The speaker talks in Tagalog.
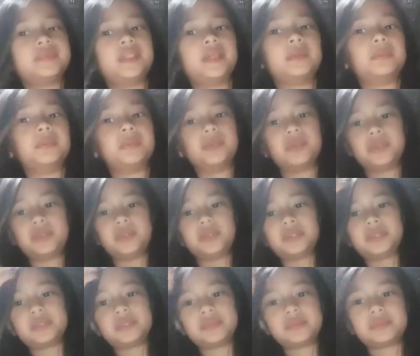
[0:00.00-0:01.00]
ng
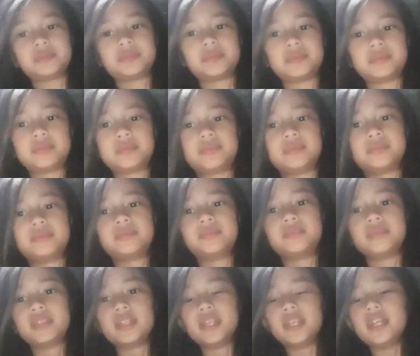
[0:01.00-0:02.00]
buhok.
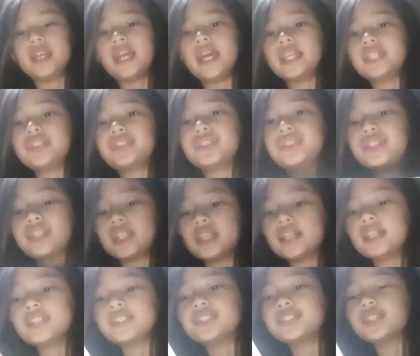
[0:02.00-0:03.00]
At,
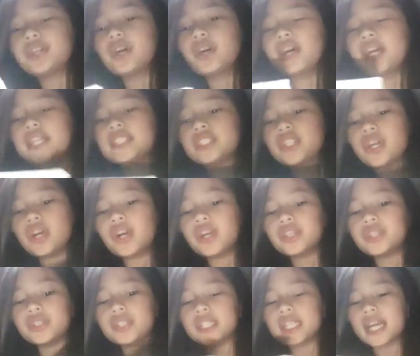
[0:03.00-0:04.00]
so, ito
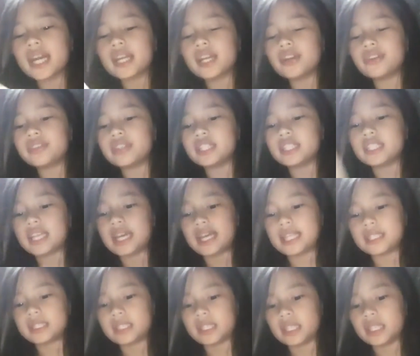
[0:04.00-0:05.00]
yung gagawin
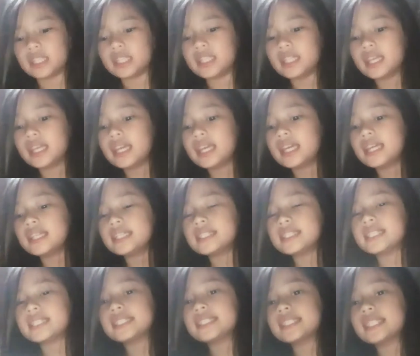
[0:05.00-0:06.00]
natin
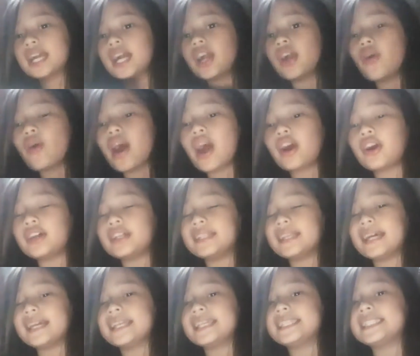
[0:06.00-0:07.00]
is gagawa ko
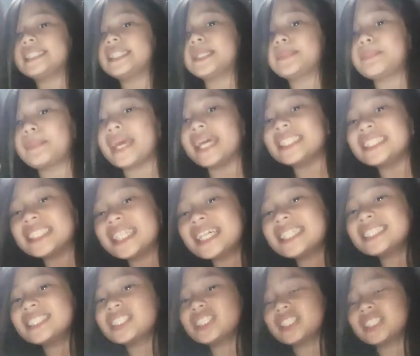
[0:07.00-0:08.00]
ng
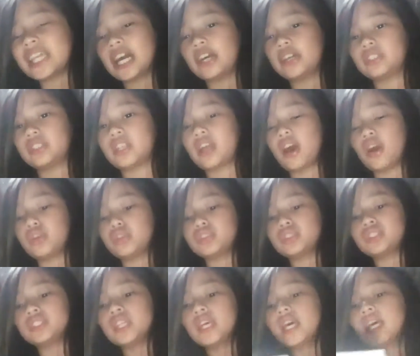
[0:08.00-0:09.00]
special
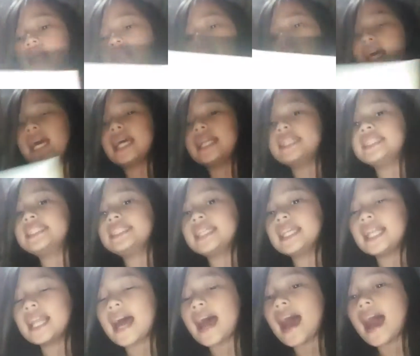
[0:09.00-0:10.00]
shoutouts dahil
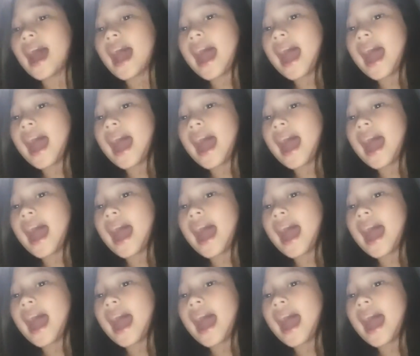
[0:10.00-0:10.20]
sila